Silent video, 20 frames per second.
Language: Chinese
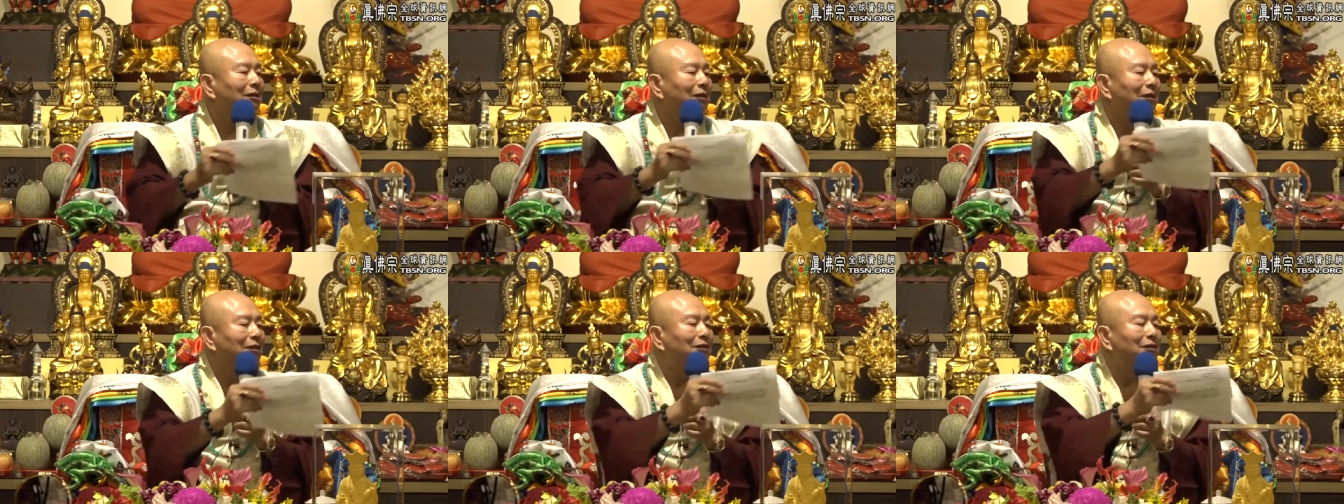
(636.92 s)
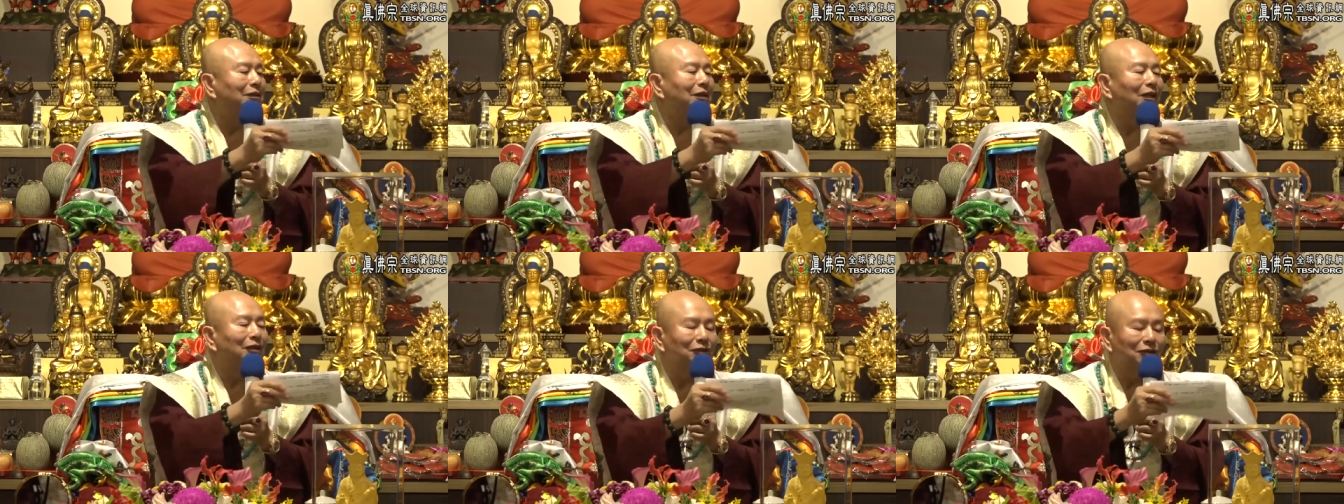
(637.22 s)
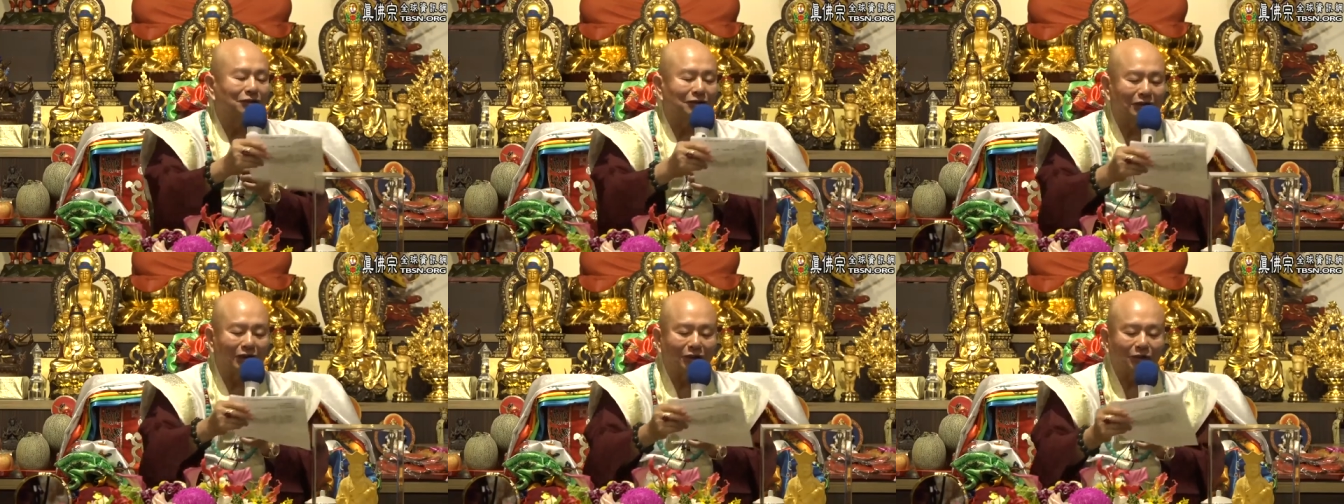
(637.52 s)
你只要
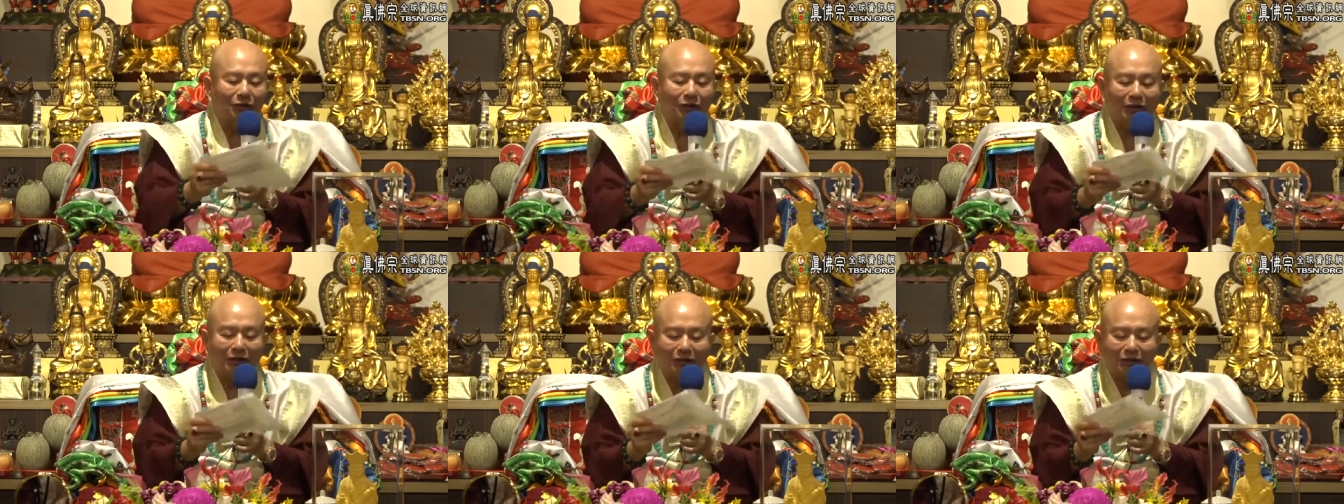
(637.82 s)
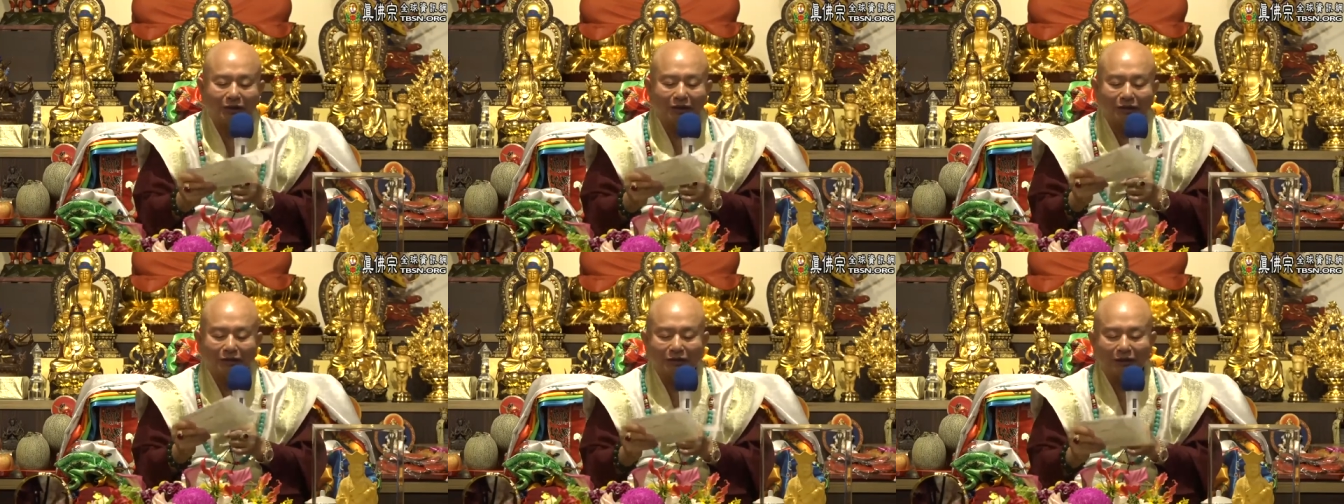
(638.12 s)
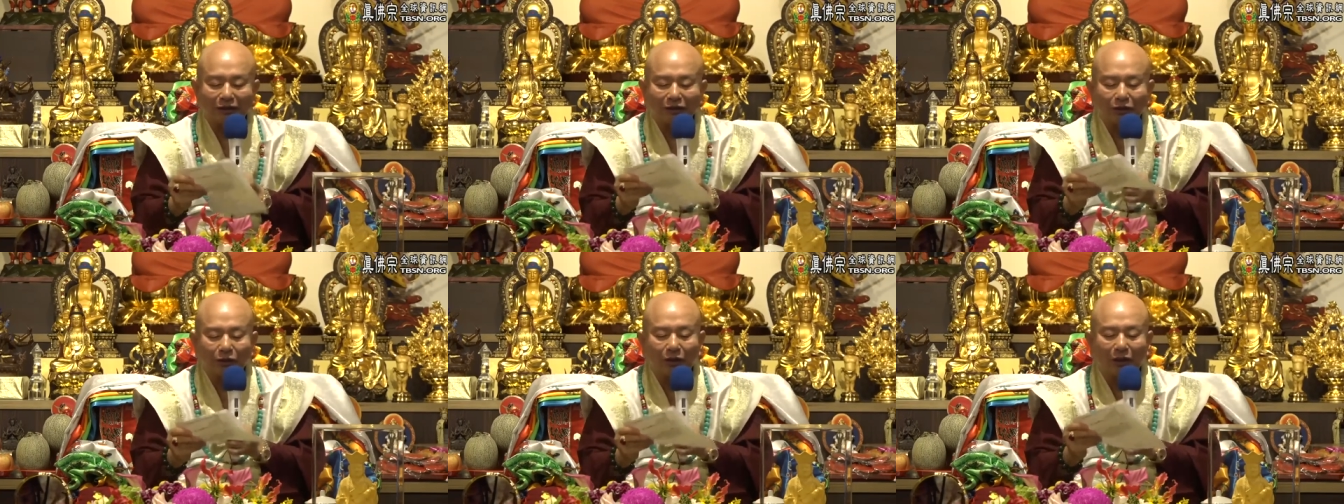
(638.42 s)
学会这个
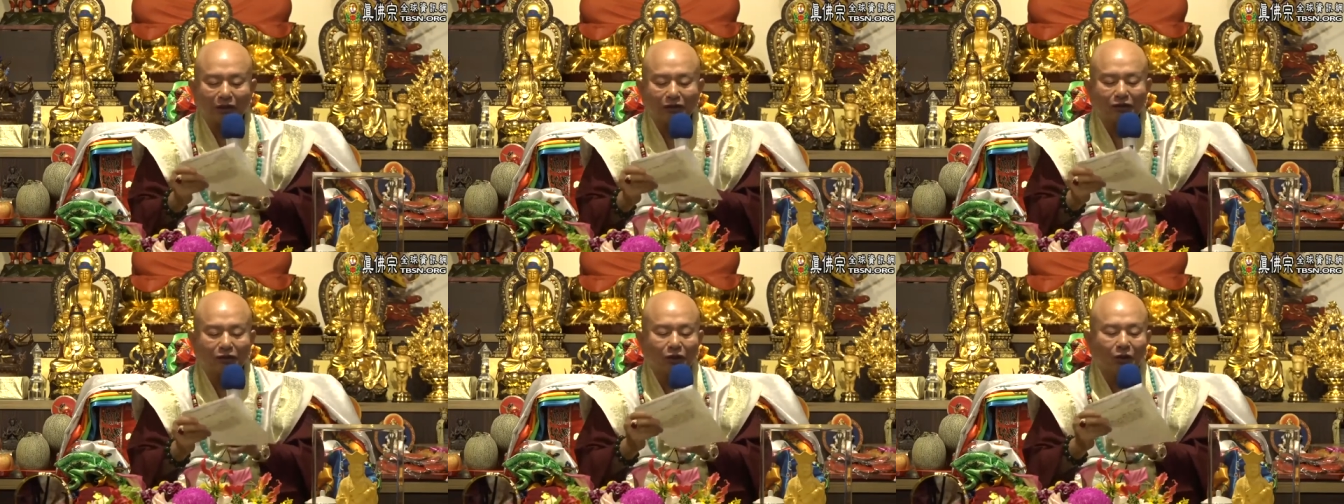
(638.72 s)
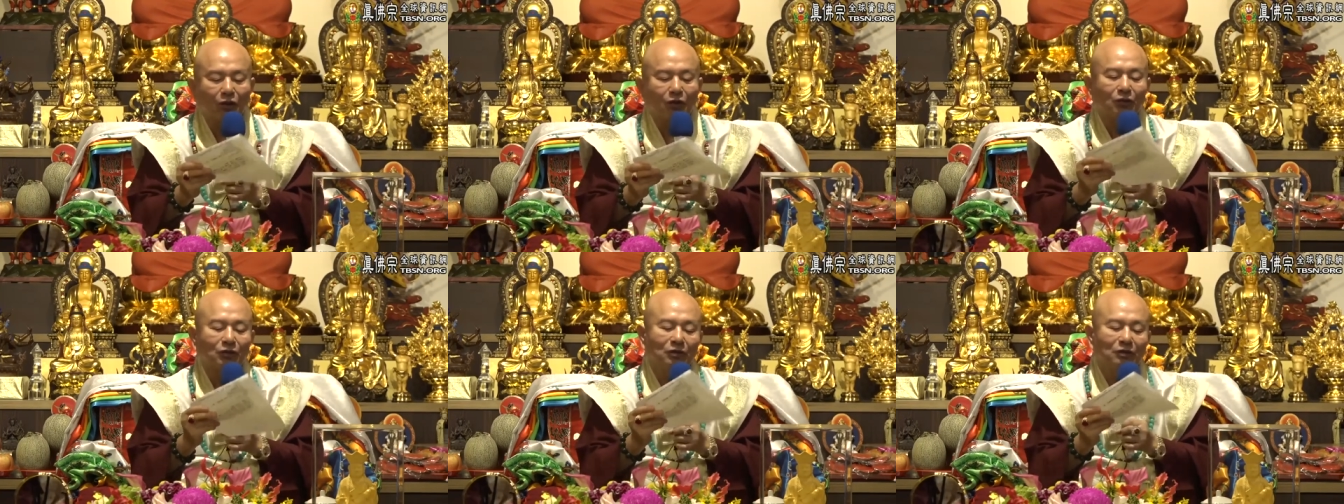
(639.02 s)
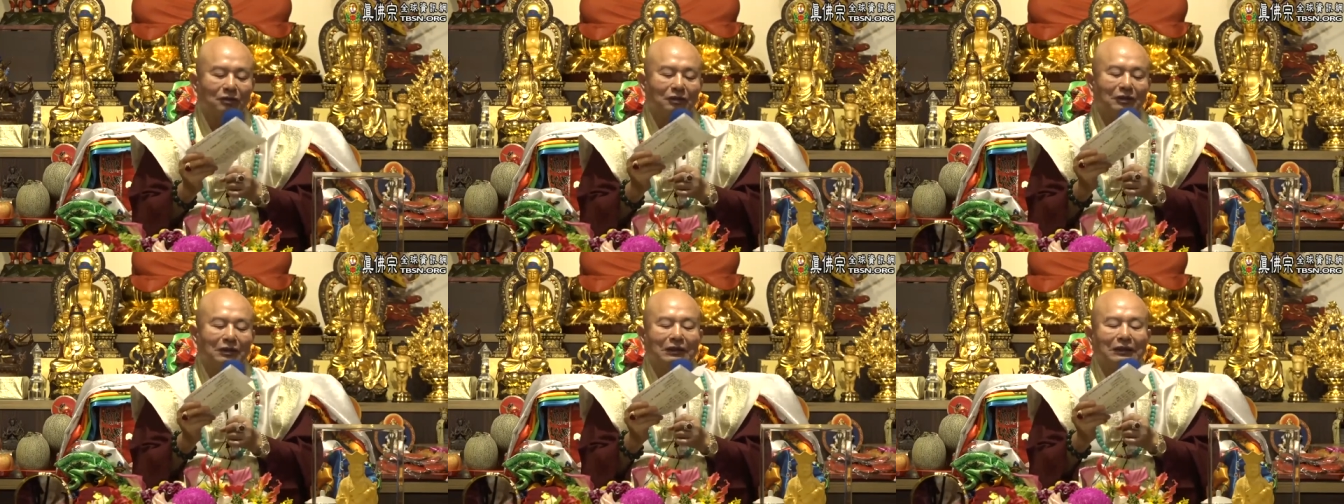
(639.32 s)
金光咒，
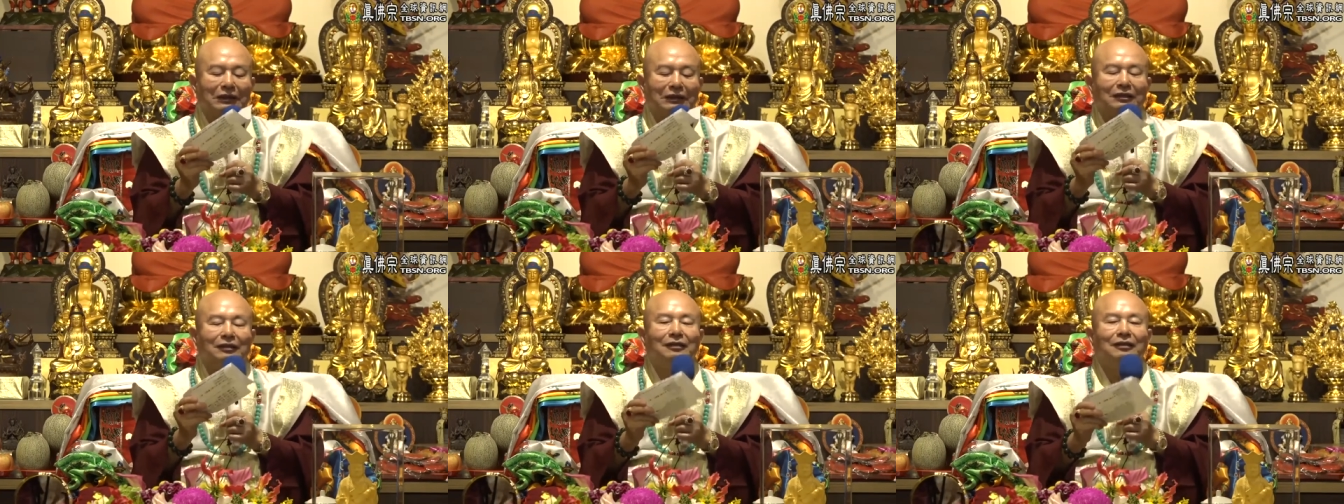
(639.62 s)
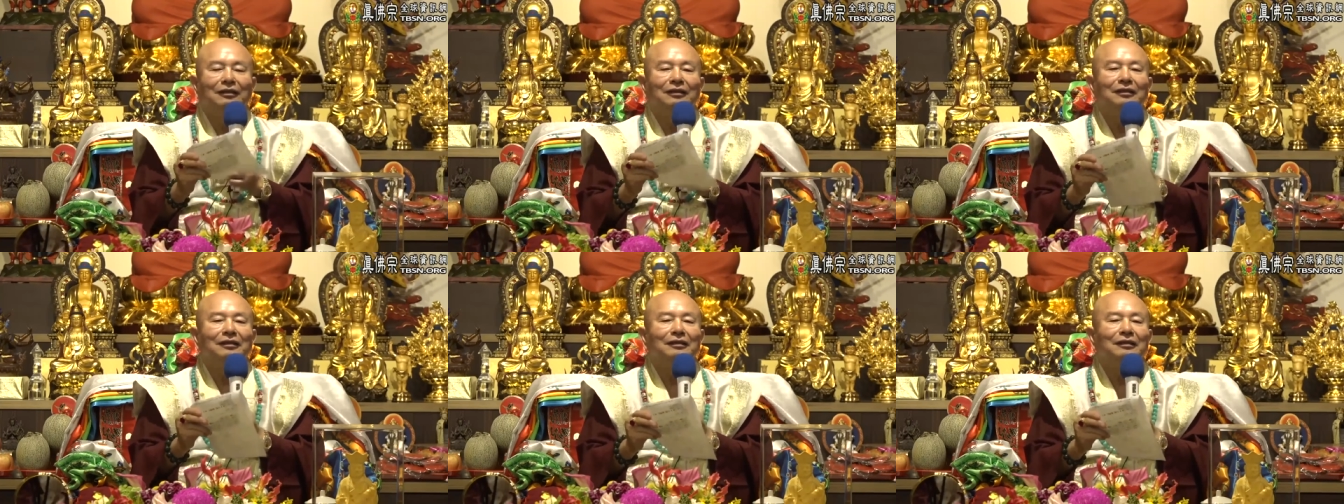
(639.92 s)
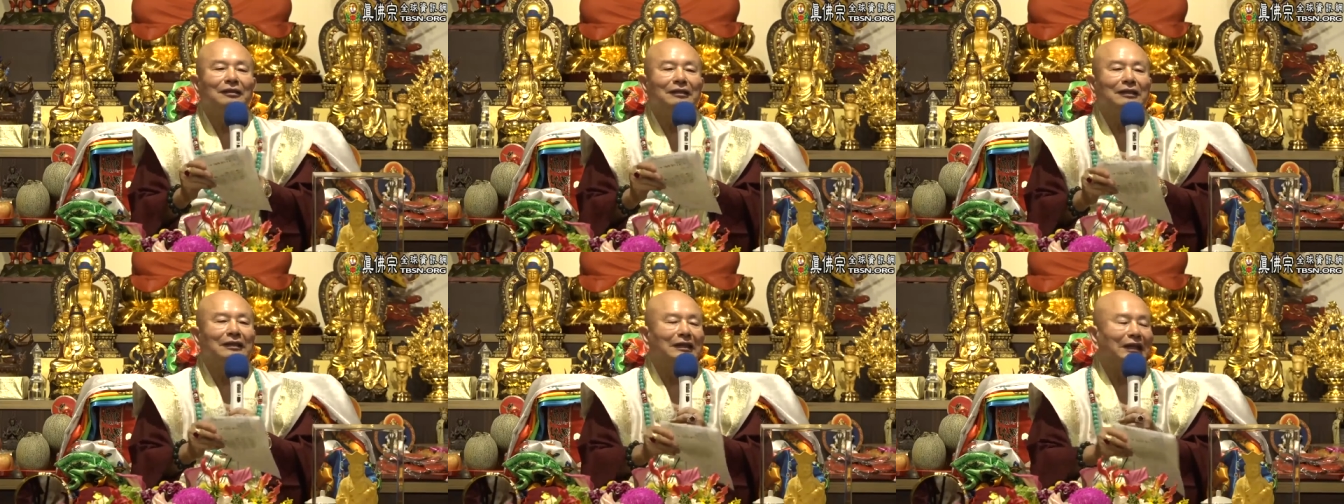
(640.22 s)

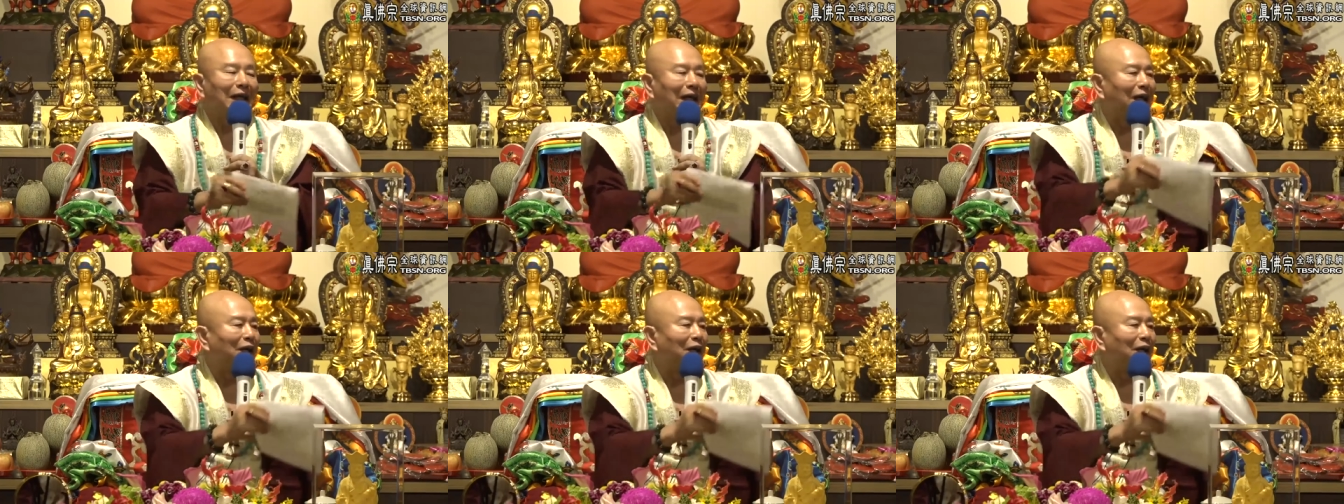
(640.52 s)
你